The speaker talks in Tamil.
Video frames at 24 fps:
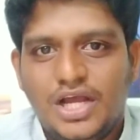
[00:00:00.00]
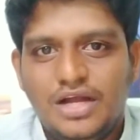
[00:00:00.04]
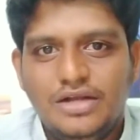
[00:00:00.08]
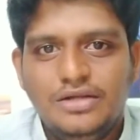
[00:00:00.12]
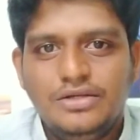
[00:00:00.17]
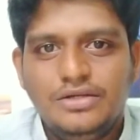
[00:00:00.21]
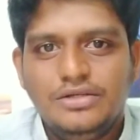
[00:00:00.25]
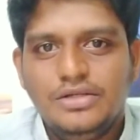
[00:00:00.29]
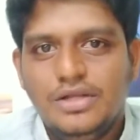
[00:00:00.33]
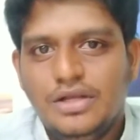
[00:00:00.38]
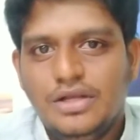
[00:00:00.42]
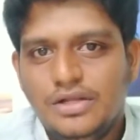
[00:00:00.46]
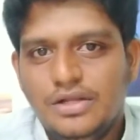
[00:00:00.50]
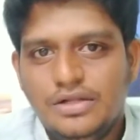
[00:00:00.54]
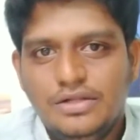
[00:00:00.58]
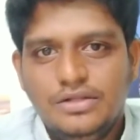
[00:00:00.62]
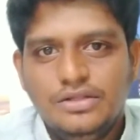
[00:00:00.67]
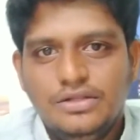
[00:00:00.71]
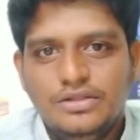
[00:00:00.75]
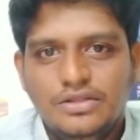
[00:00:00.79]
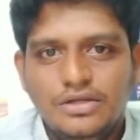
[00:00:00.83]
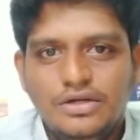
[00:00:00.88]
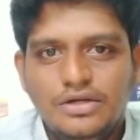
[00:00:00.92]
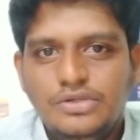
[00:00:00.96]
அண்ட்
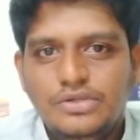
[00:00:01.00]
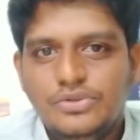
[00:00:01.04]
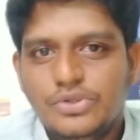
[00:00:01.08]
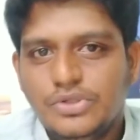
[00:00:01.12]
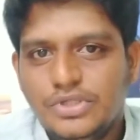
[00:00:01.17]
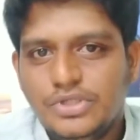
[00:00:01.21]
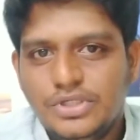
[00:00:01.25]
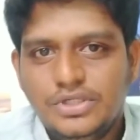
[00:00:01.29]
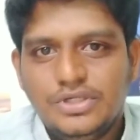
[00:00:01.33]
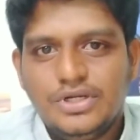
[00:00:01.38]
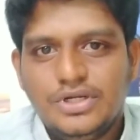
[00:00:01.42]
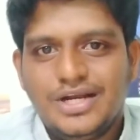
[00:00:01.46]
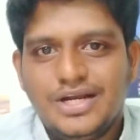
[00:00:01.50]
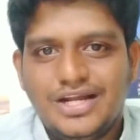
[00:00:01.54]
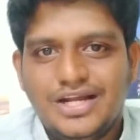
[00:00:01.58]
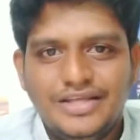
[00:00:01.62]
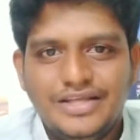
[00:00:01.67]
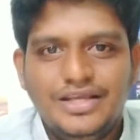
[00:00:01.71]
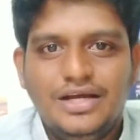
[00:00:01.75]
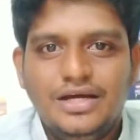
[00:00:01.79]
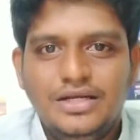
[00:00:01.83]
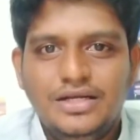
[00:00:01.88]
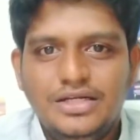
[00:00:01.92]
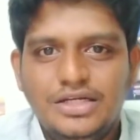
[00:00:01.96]
தேர்டு ஒன்று
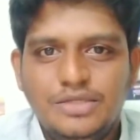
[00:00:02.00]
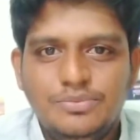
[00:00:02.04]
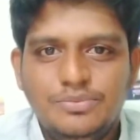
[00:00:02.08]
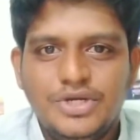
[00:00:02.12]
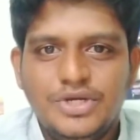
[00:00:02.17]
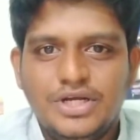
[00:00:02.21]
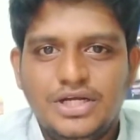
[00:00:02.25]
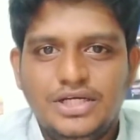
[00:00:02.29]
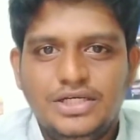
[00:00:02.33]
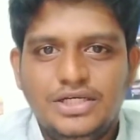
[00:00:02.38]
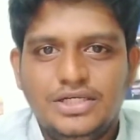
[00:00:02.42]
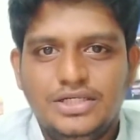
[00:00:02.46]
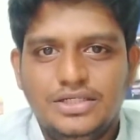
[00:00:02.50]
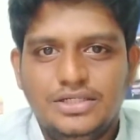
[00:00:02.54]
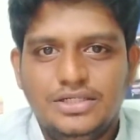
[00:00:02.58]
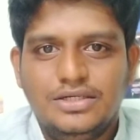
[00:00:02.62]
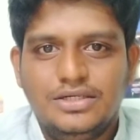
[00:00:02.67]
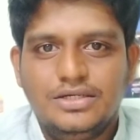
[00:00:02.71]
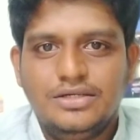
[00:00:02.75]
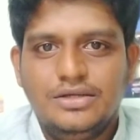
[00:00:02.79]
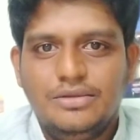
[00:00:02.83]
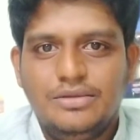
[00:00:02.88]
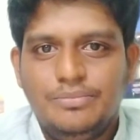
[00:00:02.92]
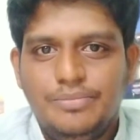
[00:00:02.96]
நான் யார் அப்படின்னா
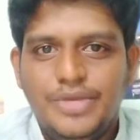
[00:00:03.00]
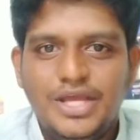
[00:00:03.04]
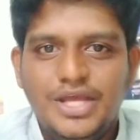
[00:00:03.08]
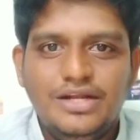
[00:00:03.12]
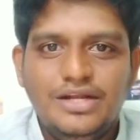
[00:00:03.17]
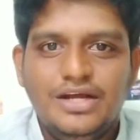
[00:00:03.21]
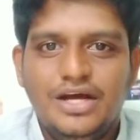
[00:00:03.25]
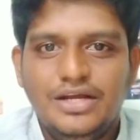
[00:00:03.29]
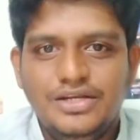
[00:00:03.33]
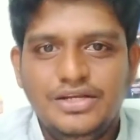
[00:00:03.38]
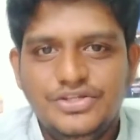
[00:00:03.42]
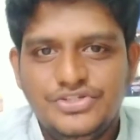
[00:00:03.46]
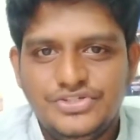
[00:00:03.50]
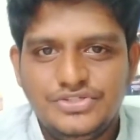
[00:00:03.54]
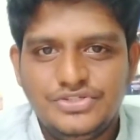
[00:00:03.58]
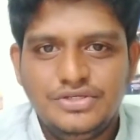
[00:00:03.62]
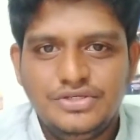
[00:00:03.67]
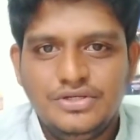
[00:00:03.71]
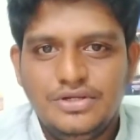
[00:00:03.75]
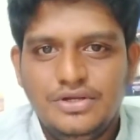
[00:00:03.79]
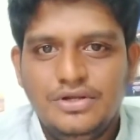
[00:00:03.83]
பேர் ஹரிஷ்